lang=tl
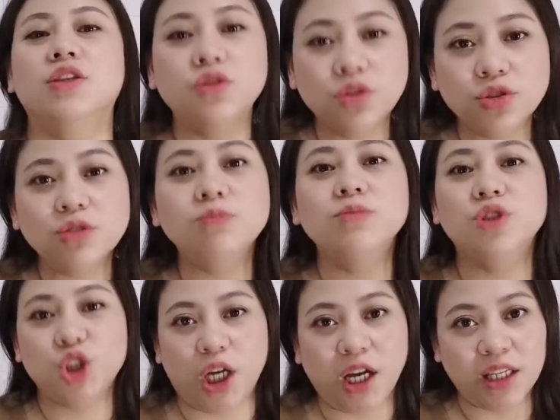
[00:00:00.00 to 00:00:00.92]
YouTube
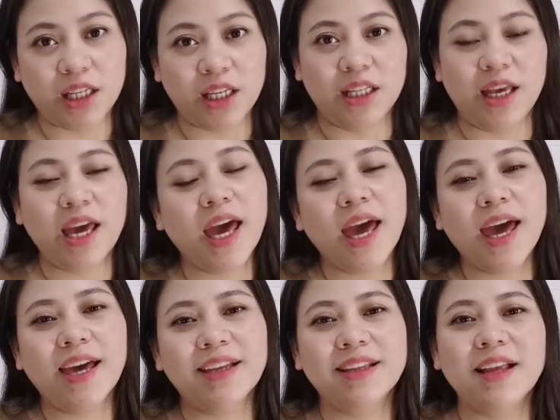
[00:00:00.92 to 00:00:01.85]
channel.
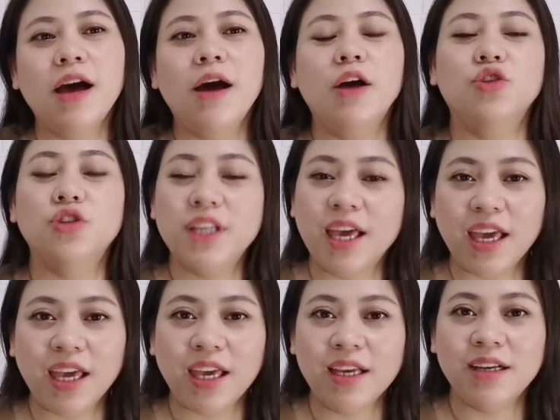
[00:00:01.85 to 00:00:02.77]
And
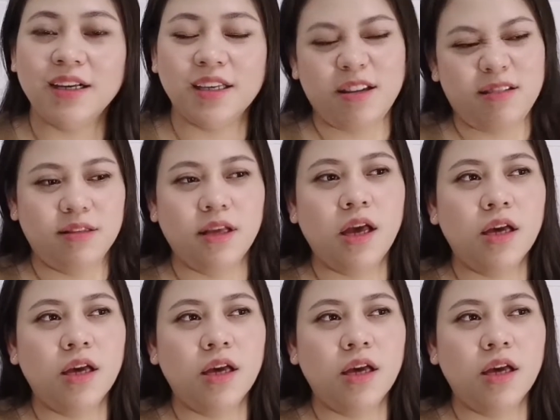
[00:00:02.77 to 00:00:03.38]
today, yan.